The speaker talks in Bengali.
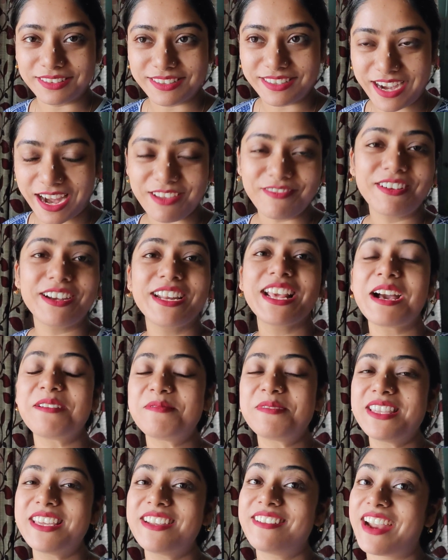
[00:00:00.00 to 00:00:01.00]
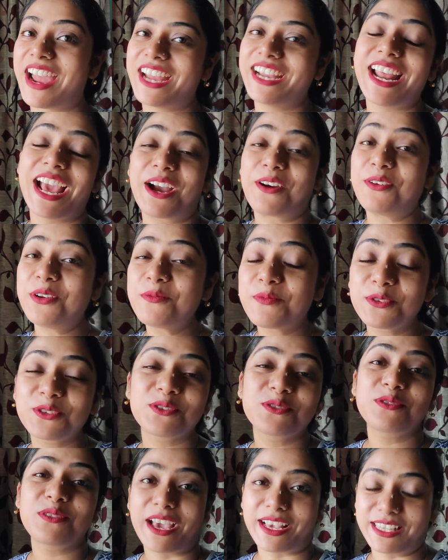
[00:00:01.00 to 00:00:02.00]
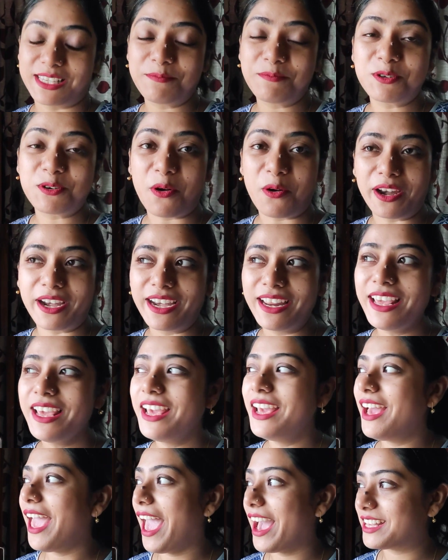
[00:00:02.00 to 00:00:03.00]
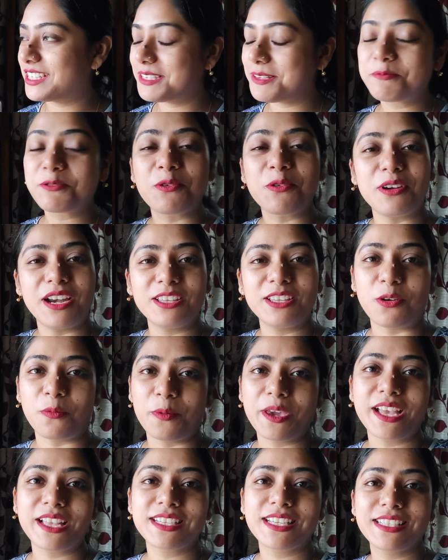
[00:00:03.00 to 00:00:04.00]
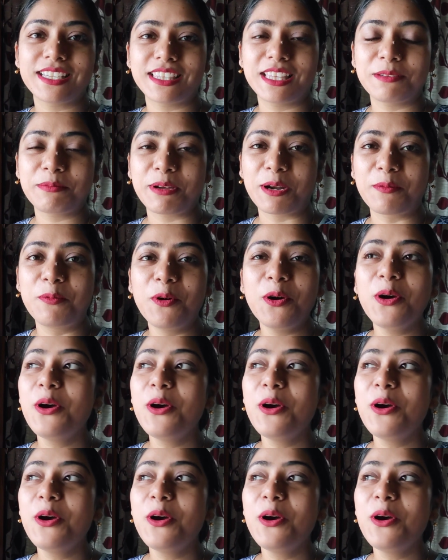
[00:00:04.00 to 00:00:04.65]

ড্রাইভারই আমাদের রাইড এখনও পর্যন্ত অ্যাকসেপ্ট করেনি অ্যাকসেপ্ট করলে তবেই আজকে যেতে পারবো